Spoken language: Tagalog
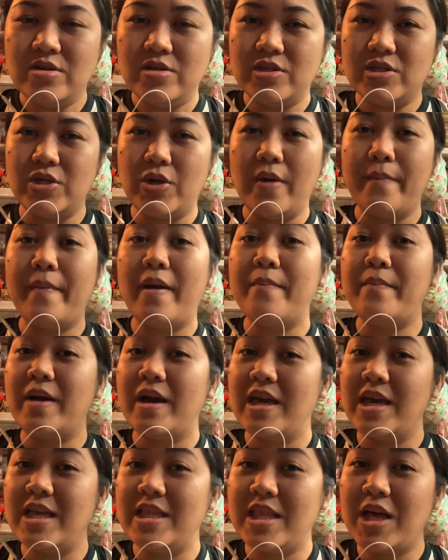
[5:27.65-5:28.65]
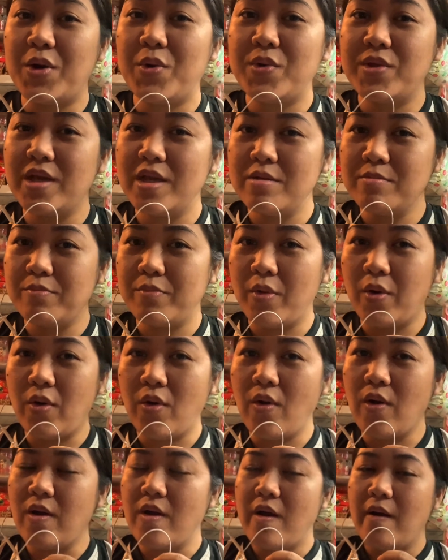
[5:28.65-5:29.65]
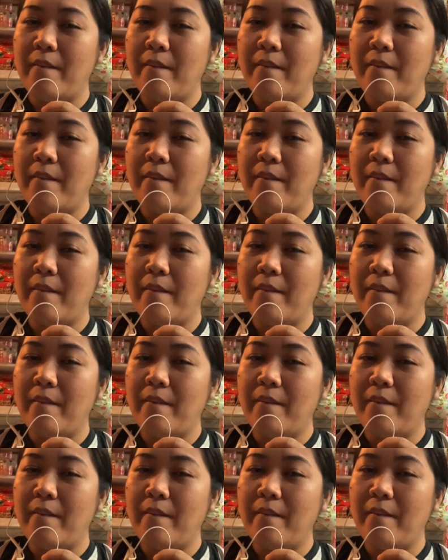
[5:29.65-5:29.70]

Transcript: So, ipapakita ko din po